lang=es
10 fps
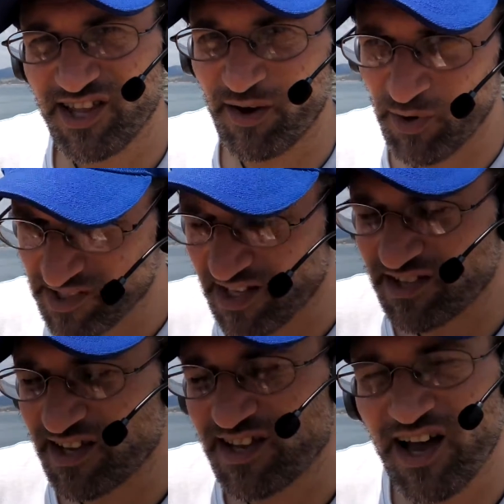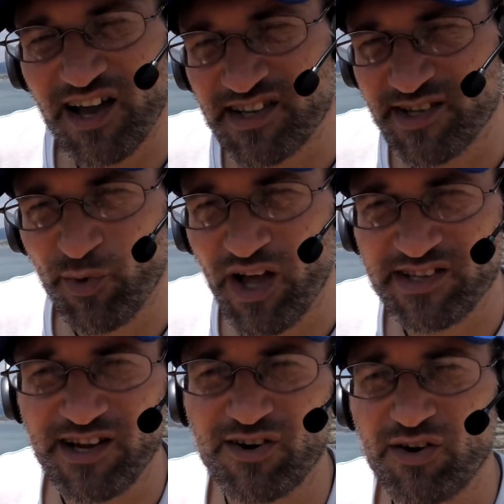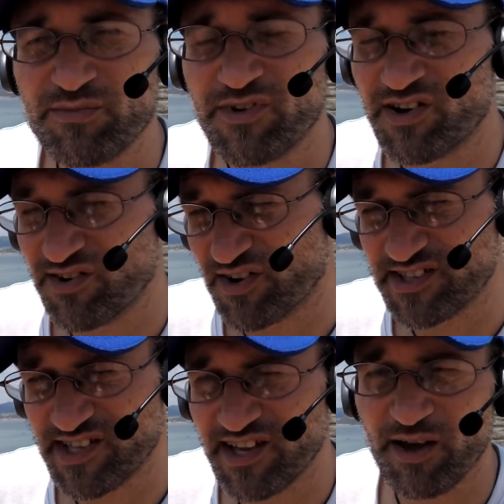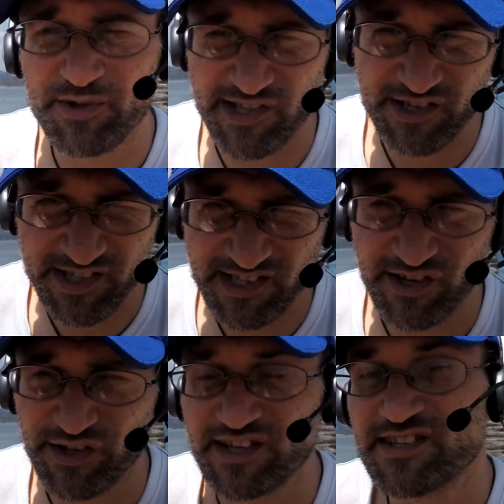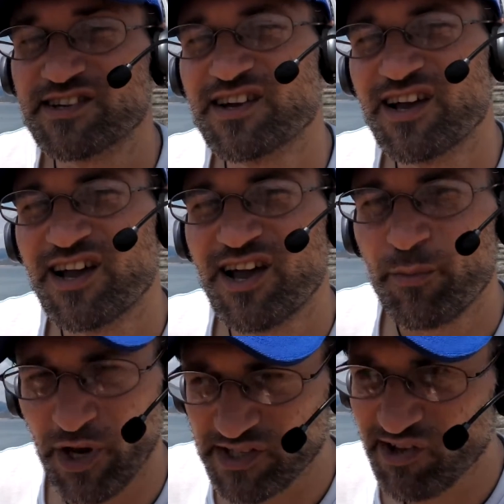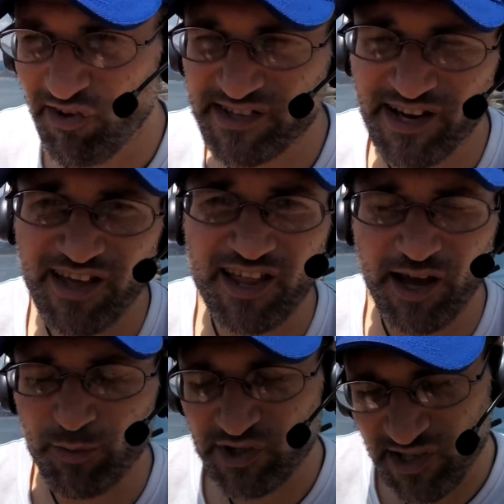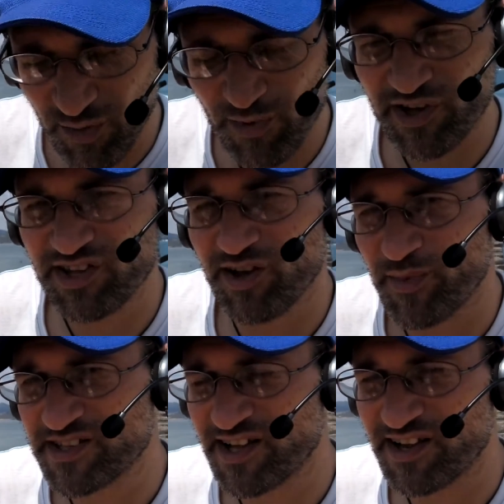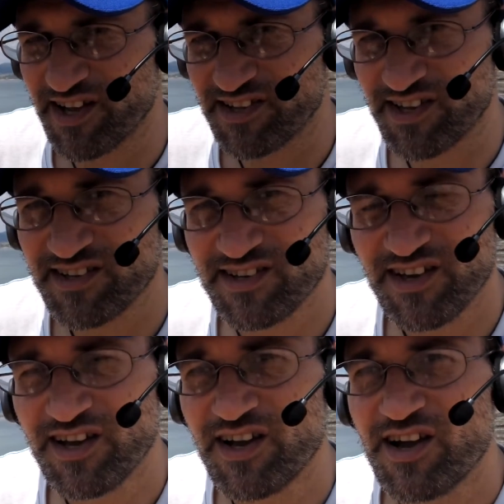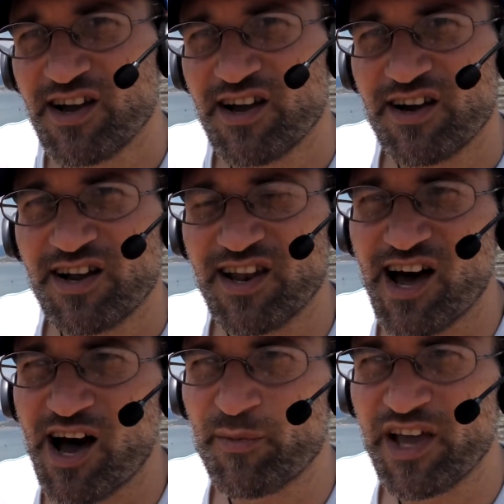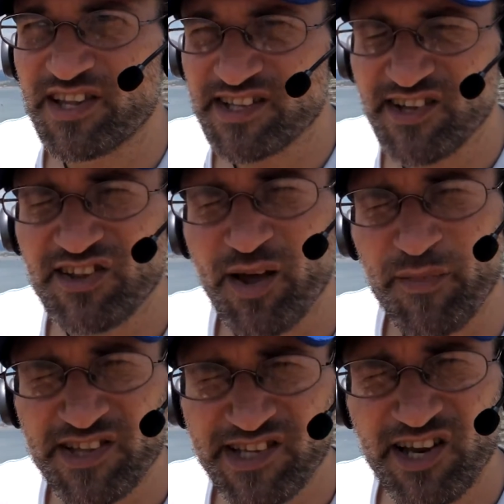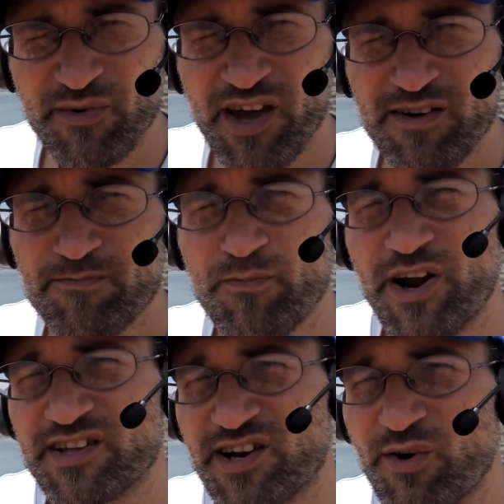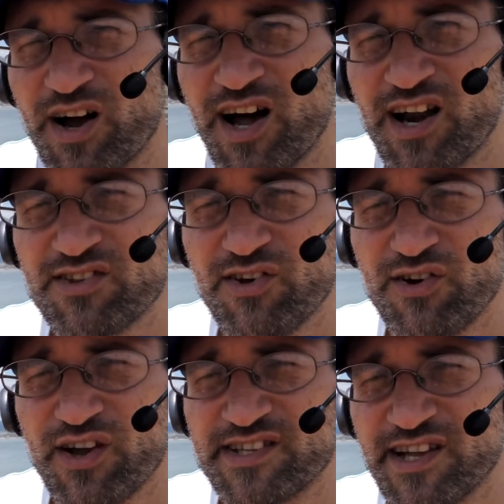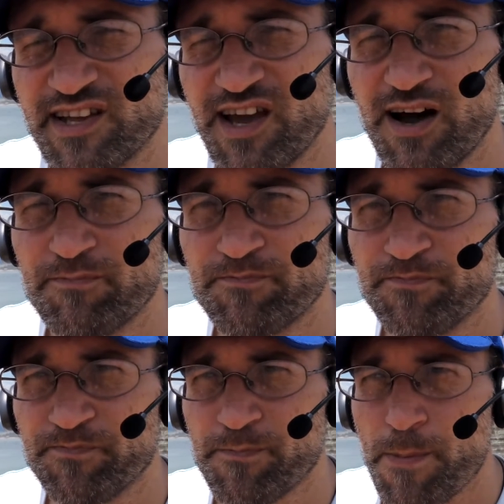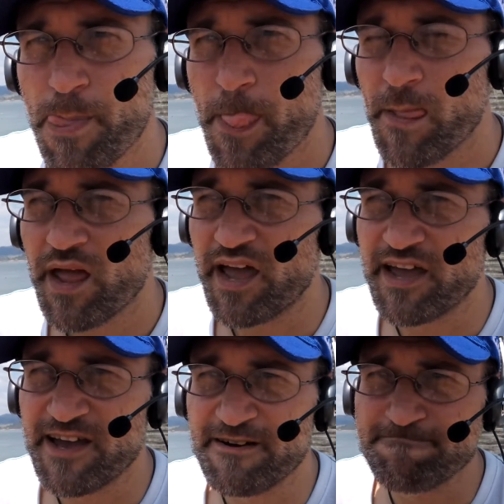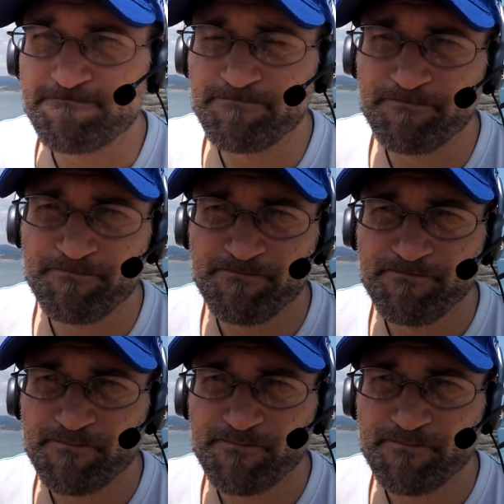Y después hay técnicas que se puede hacer con lo que sería visualizaciones. Pero eso ya sería, digamos, un poquitito más adelante. La meditación también sirve para trabajar todo lo que sería em,